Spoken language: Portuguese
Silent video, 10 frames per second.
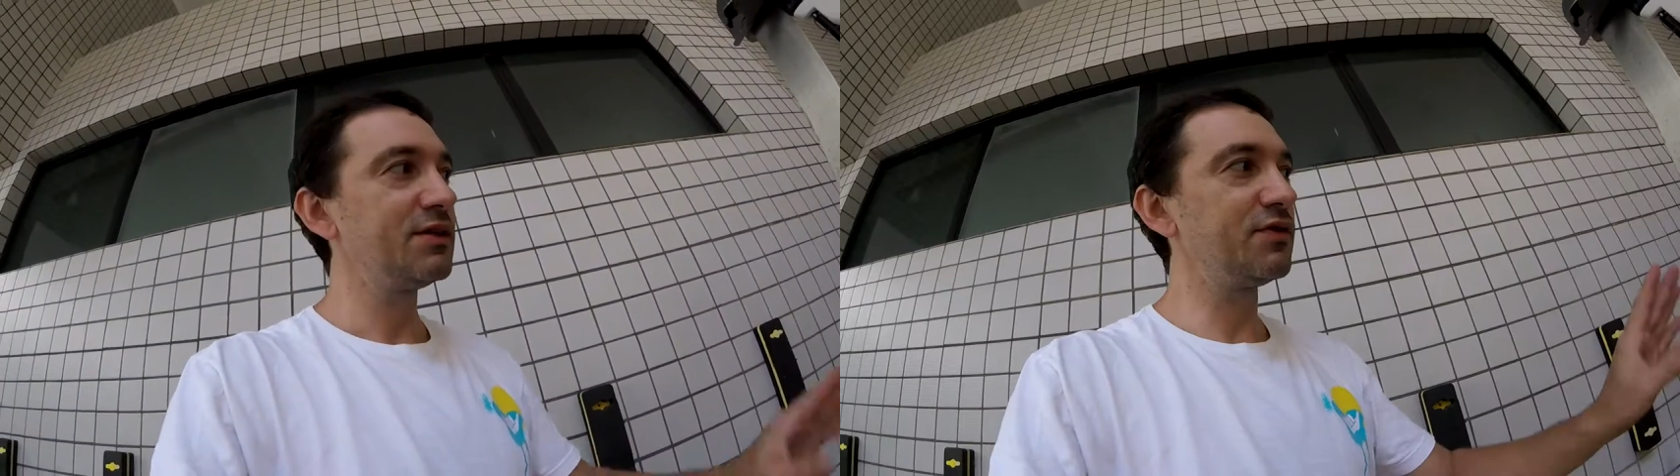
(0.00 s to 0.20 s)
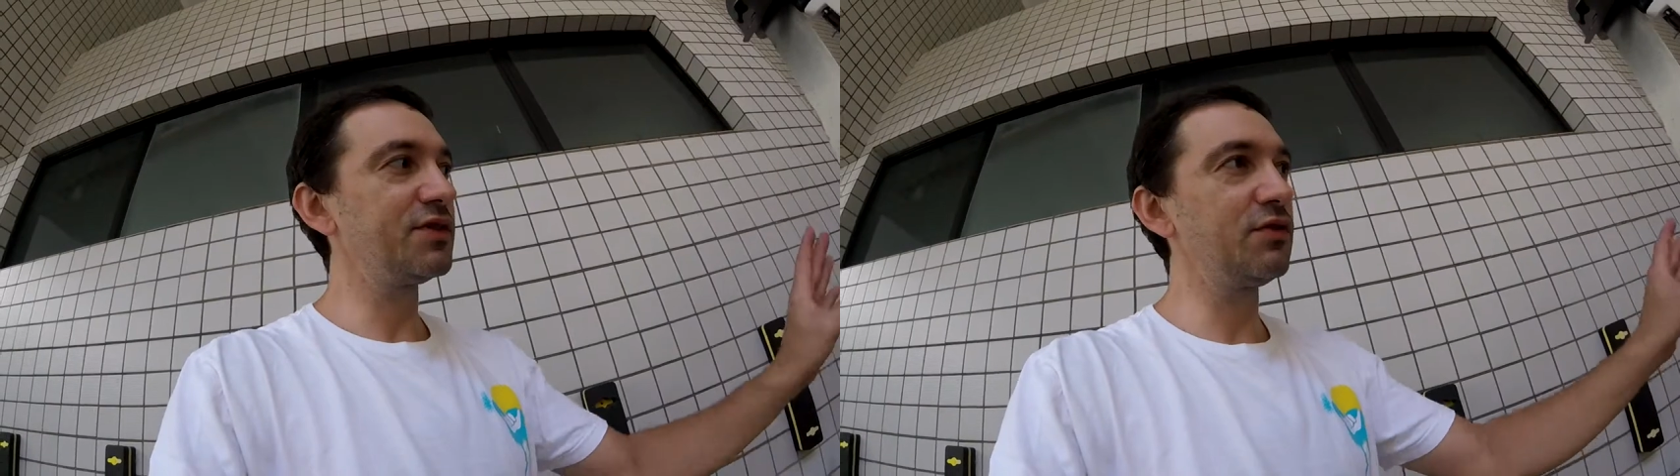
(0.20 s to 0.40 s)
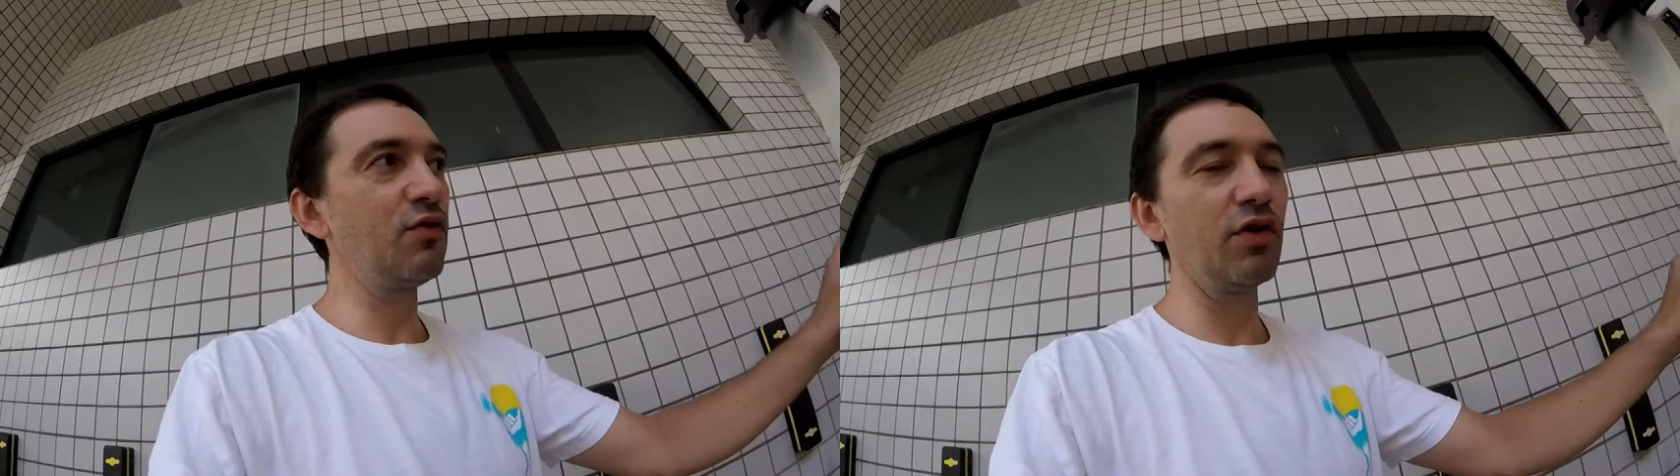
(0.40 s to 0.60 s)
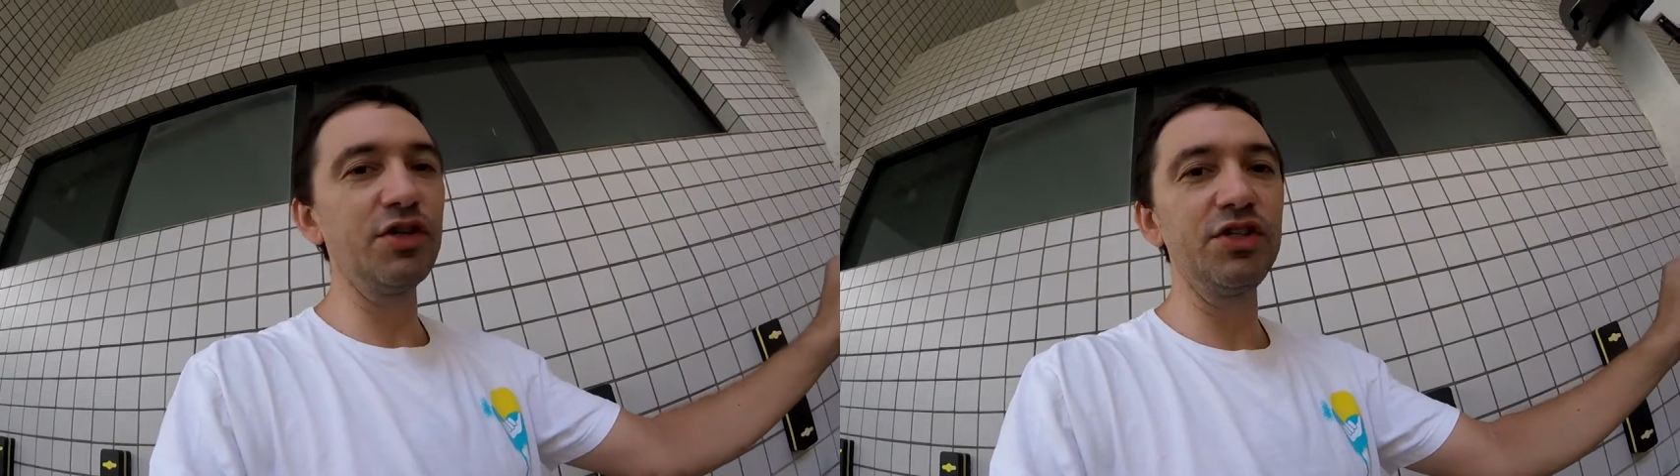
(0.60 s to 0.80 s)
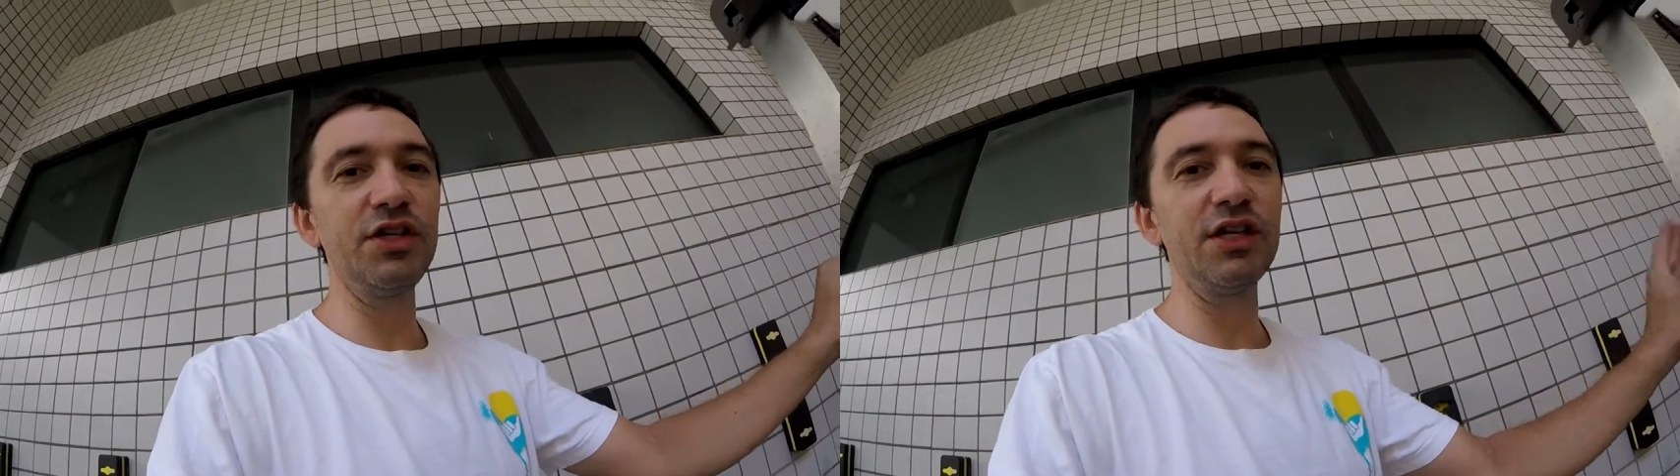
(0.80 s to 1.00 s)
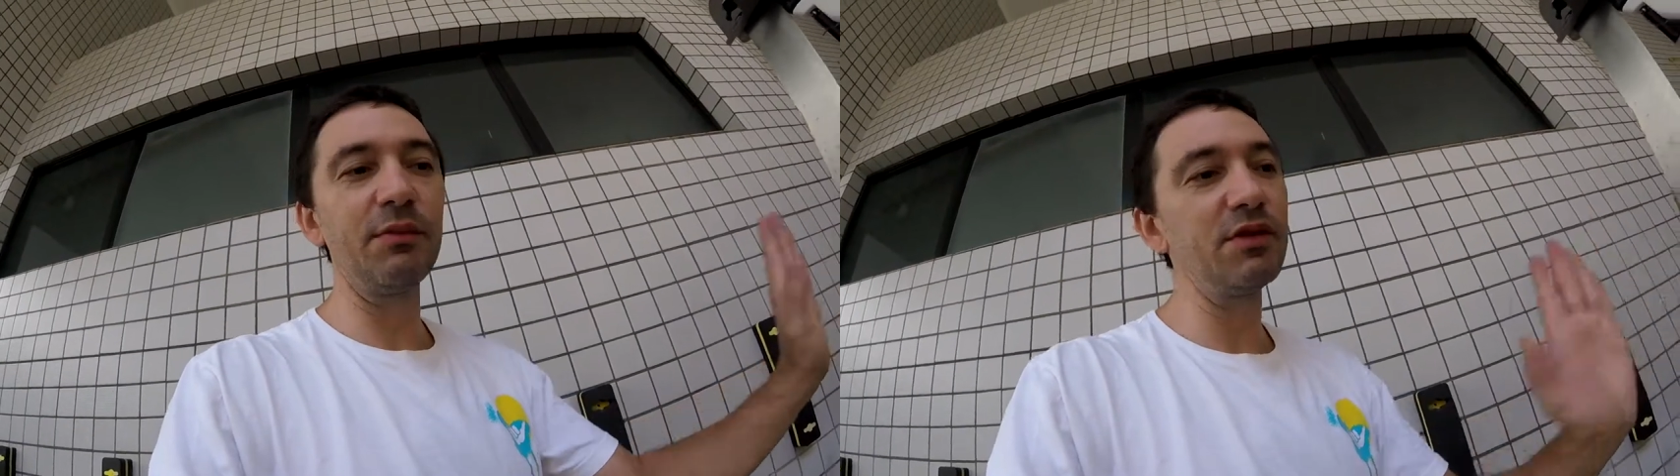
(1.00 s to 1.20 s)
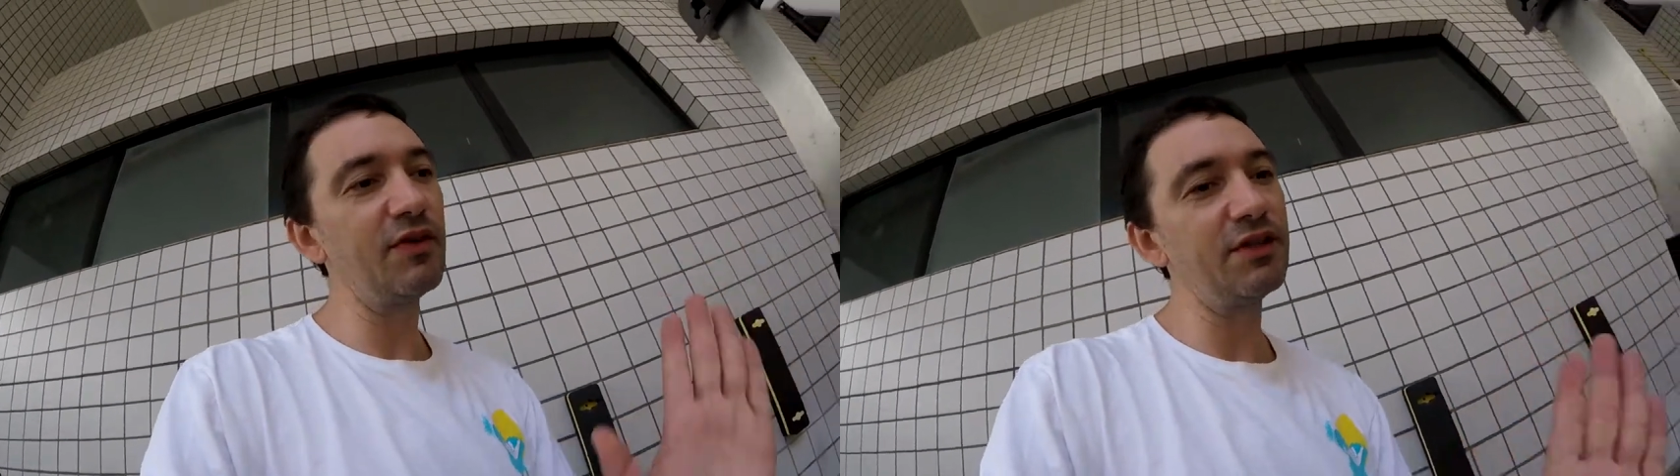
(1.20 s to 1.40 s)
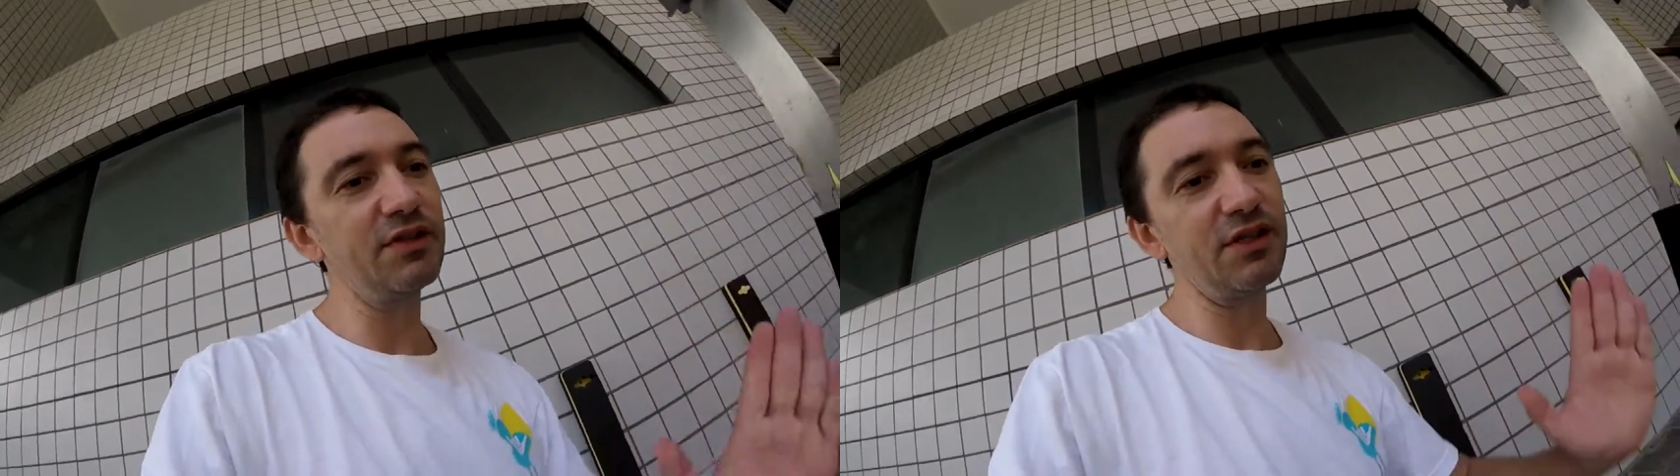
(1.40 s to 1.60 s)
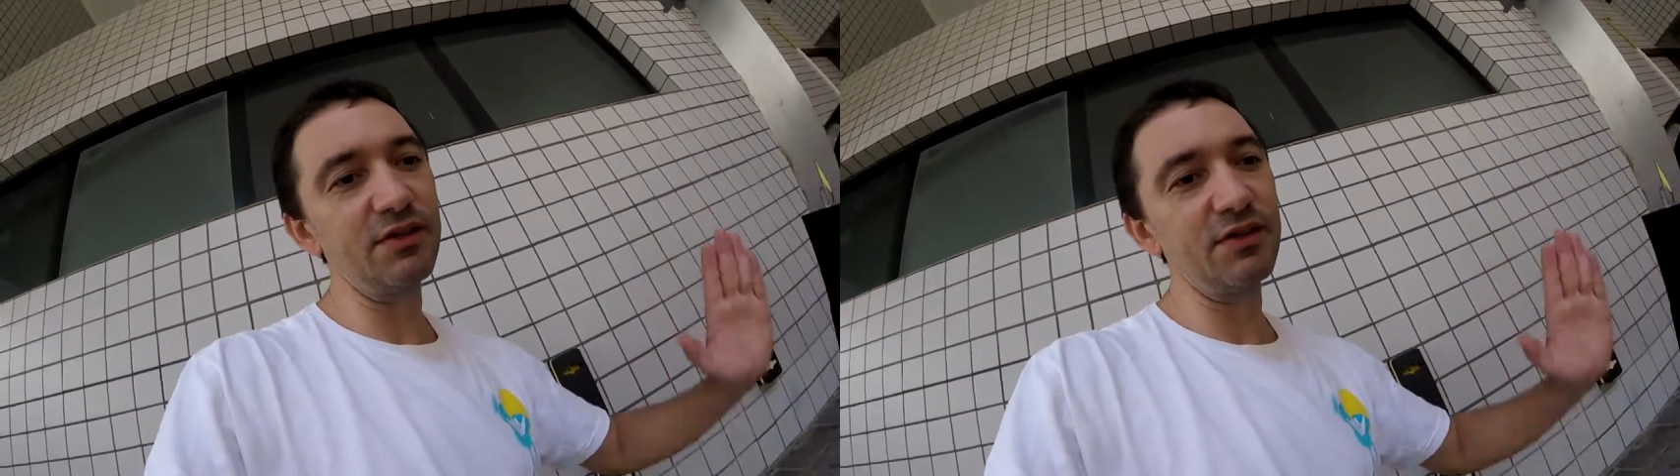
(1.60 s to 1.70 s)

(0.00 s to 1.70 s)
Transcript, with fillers: Se você não corrigir direitamente, você vai,